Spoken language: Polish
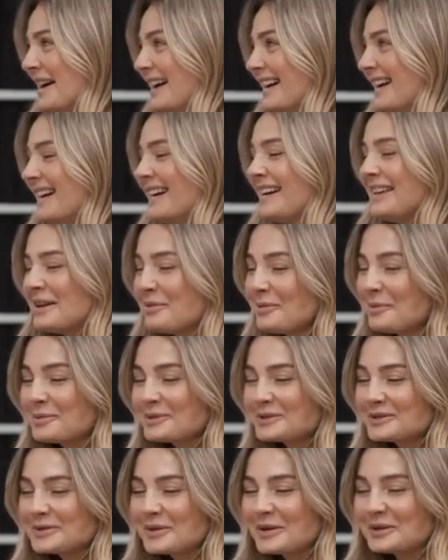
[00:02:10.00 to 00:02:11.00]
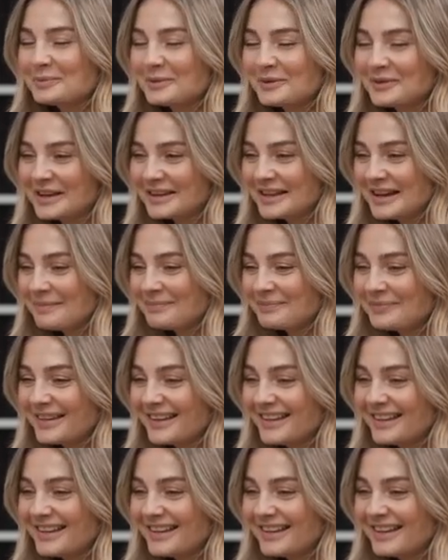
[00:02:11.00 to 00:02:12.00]
e, ja po prostu odpowiadam, e,
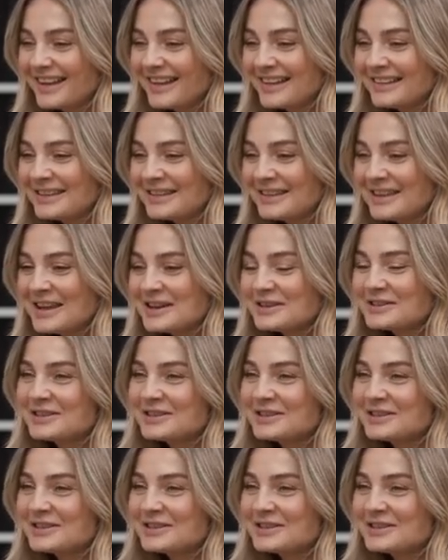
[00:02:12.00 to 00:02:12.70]
nie